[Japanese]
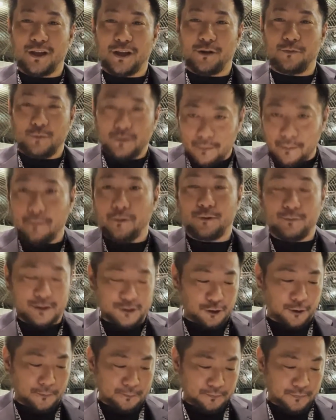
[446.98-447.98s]
見守りま
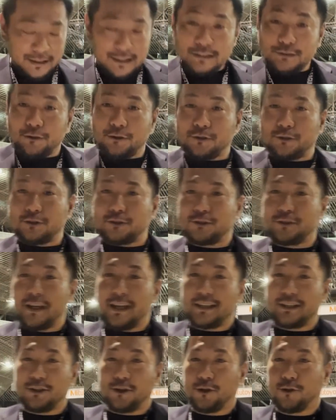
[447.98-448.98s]
しょうということ
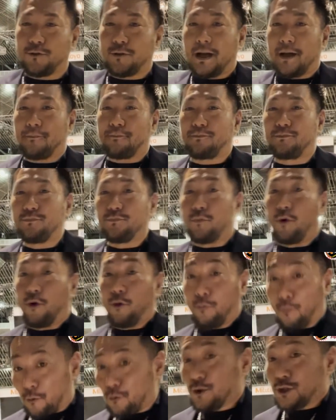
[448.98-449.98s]
で、今日はも
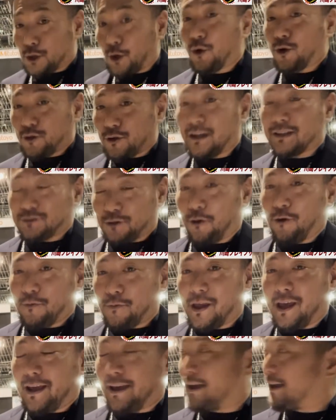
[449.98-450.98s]
うソールドアウト、
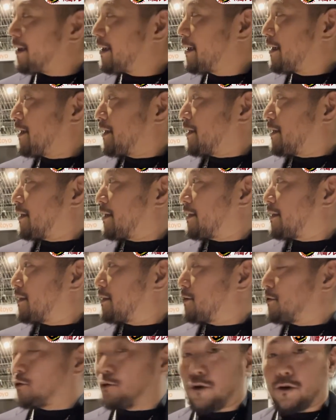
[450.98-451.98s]

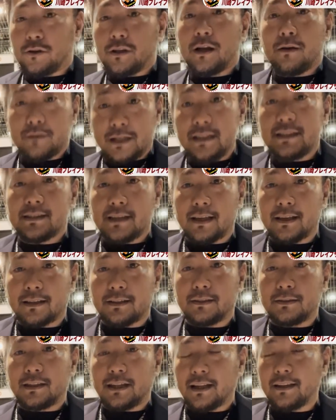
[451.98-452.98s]
えー、コロナ以前
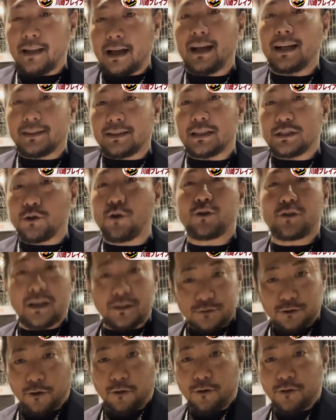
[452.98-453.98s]
からなかった
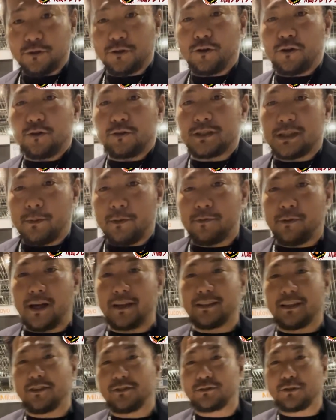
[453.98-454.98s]
ソールドアウトの
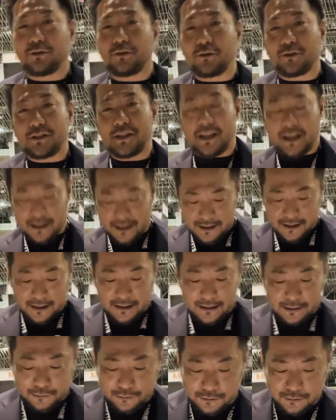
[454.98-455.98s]
セミファイナル、轟アリーナ
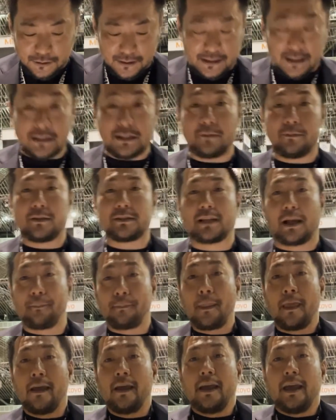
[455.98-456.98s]
からお届けさせてみました、
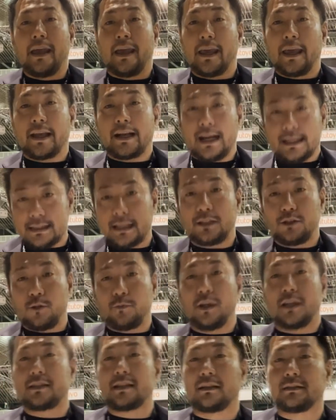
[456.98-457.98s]
えー、川崎の
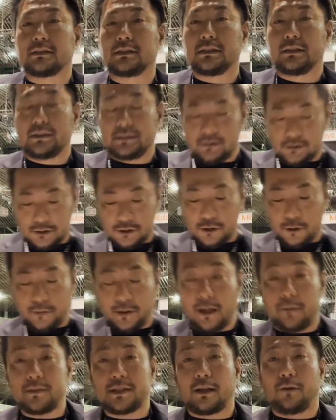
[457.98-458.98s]
皆さん、宇都
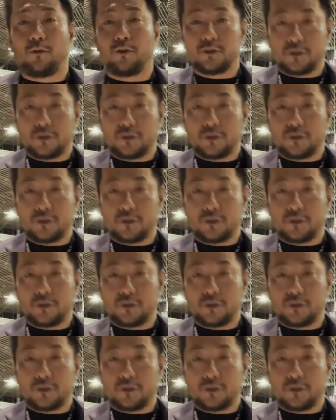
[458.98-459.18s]
宮の皆さん本